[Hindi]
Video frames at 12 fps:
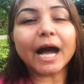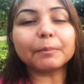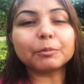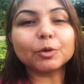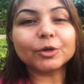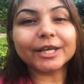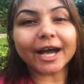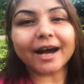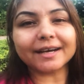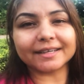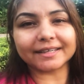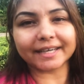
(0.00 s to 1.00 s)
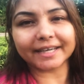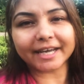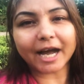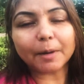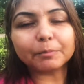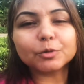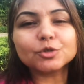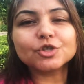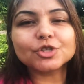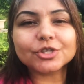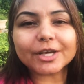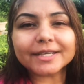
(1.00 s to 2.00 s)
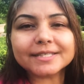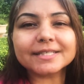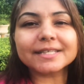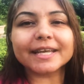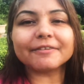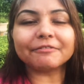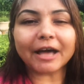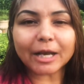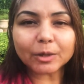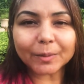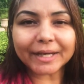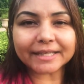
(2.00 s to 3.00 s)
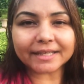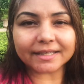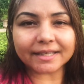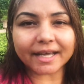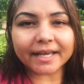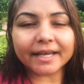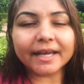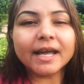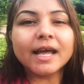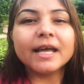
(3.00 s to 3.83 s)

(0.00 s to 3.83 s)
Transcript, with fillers: आपको क्या करना है आपको जस्ट इवेलुएट करना है